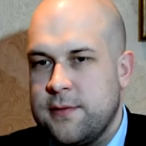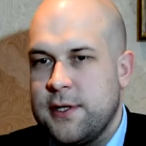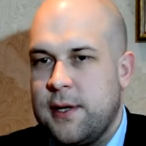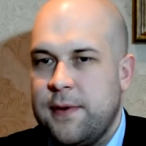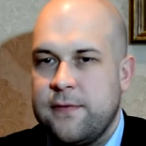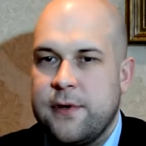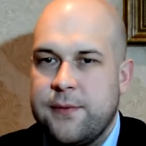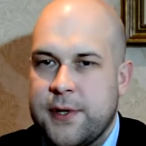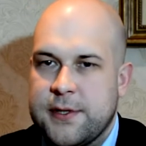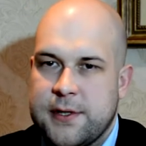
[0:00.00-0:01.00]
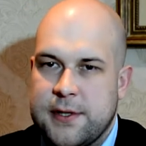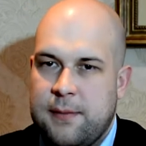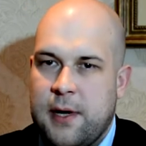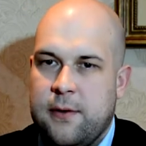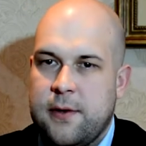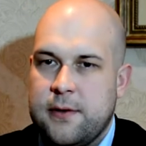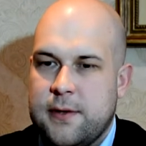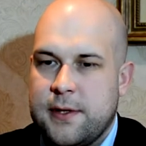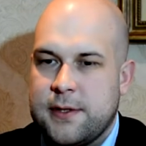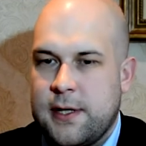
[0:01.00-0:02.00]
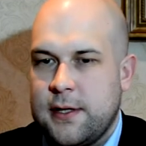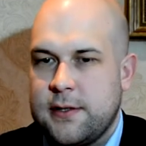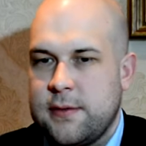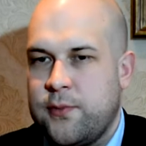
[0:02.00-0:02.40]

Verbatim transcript: że na pewno imprezy jest za mało, to jest raz.